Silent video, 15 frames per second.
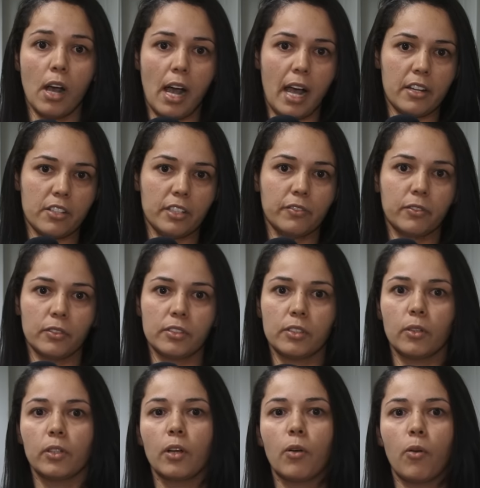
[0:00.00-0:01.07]
A gente
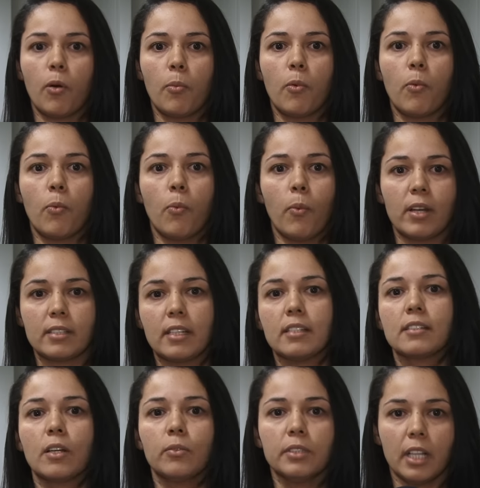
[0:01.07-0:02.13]
funciona como uma
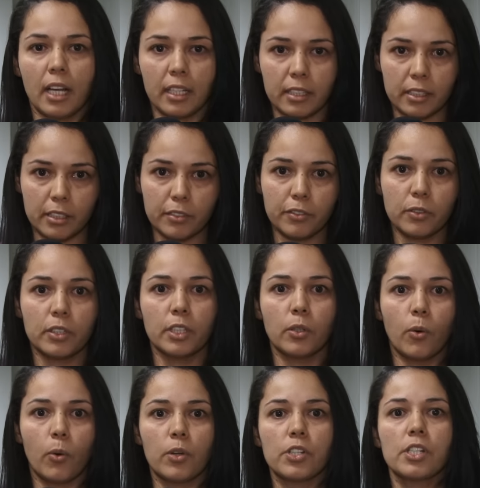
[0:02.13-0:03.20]
seção de arquivo que
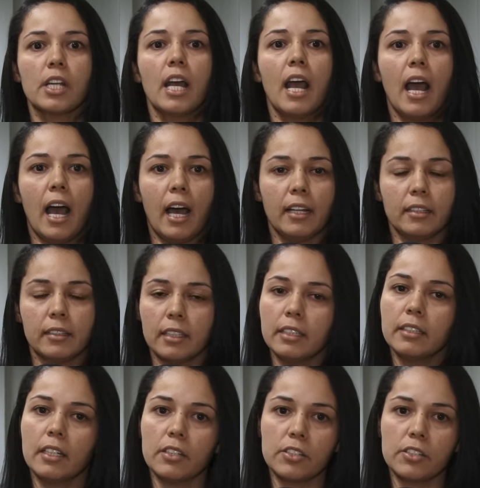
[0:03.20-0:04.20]
hoje atende a